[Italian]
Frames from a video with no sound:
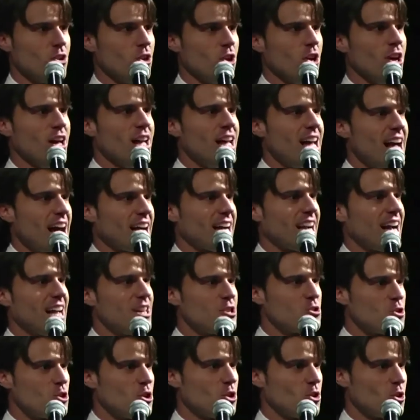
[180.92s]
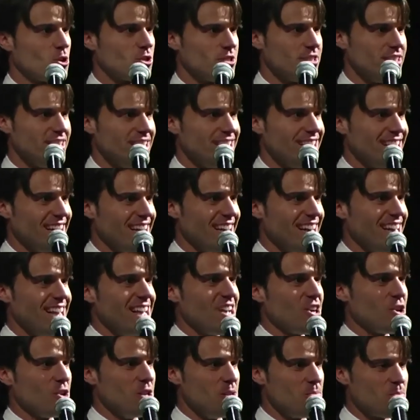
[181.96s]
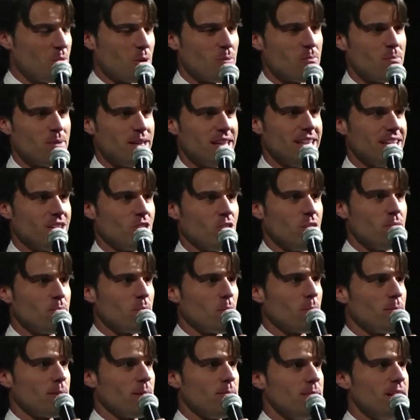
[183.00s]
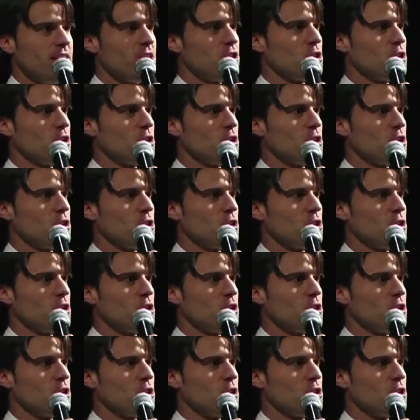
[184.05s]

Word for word: Un'ultimissima domanda, le ritiene che eh, questa